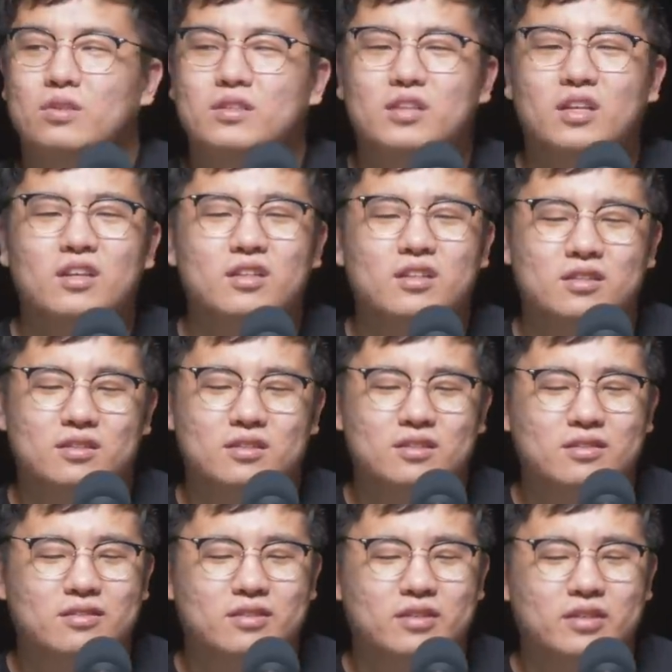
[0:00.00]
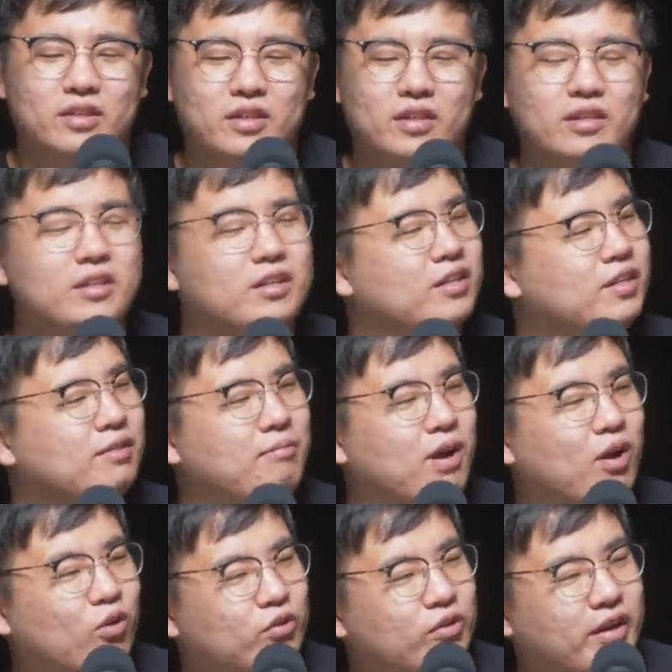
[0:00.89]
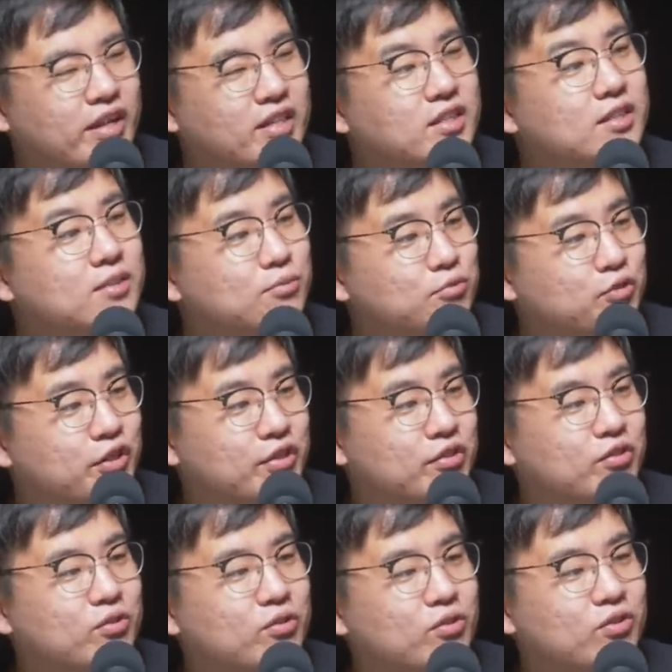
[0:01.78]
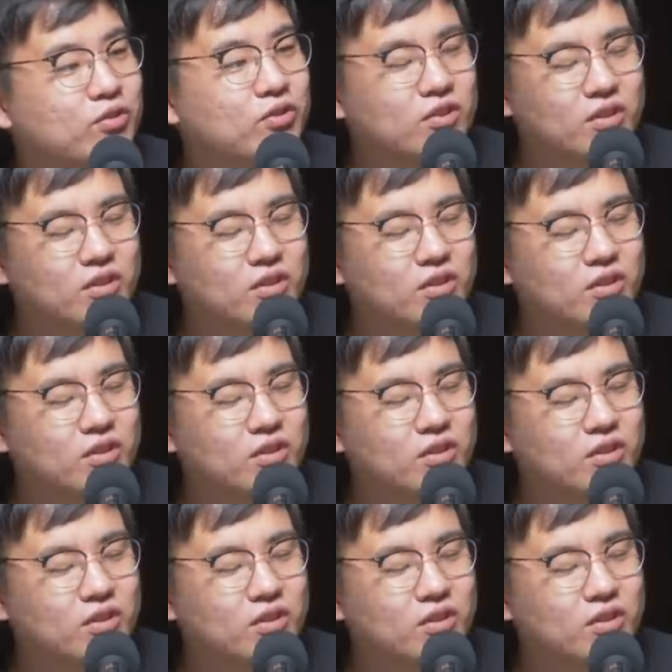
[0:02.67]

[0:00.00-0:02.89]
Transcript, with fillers: 일단 일일일 망언을 하시는 분께서